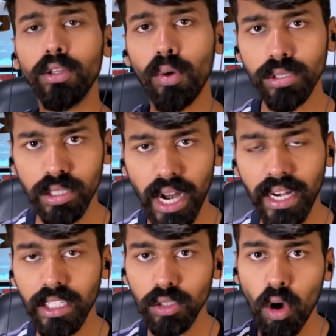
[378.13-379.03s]
दो
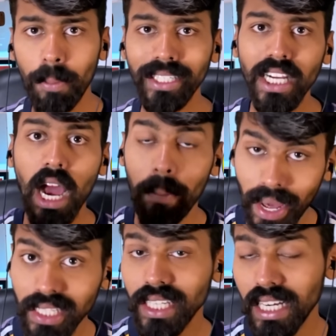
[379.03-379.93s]
स्ट्राइकर्स को हमेशा
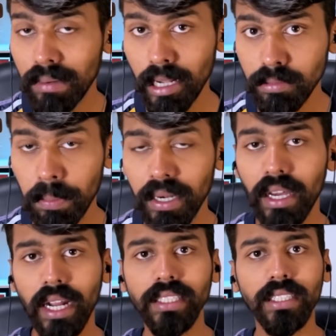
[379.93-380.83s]
हमारे सेंटर बैक्स पे पिन
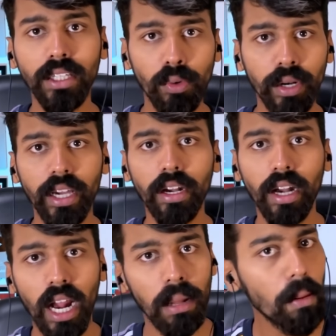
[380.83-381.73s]
करा जिससे रूडिगर
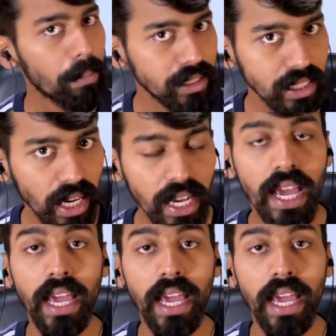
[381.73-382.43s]
और आलाबा बिजी रहे